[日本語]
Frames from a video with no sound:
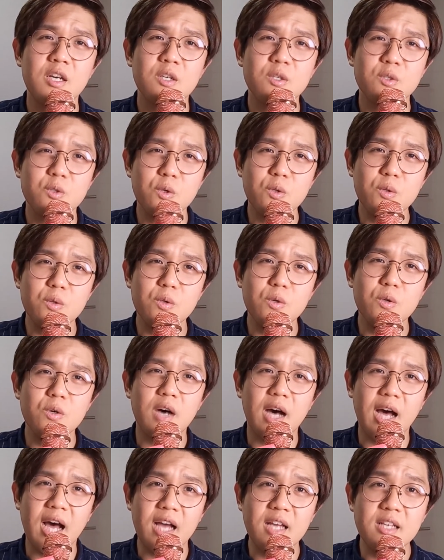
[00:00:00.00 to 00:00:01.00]
ちょっと
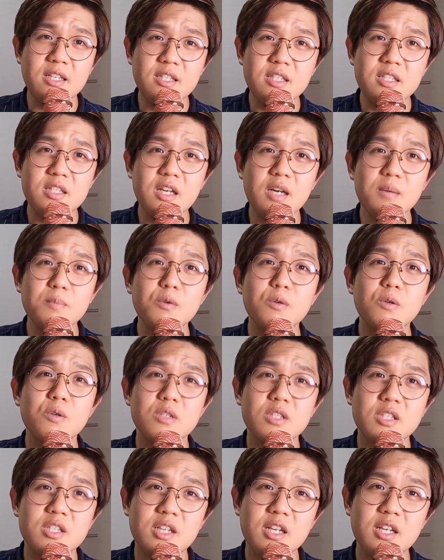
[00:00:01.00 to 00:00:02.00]
安心かも
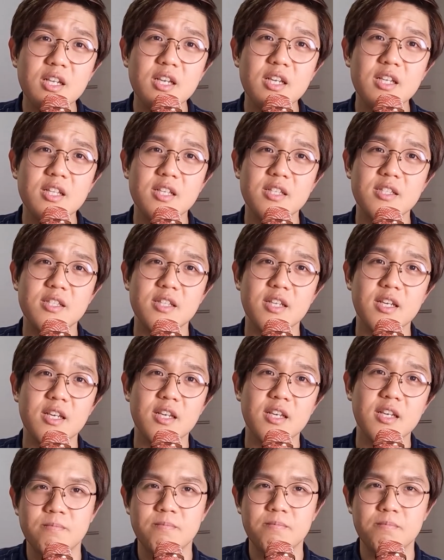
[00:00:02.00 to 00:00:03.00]
しれないですね。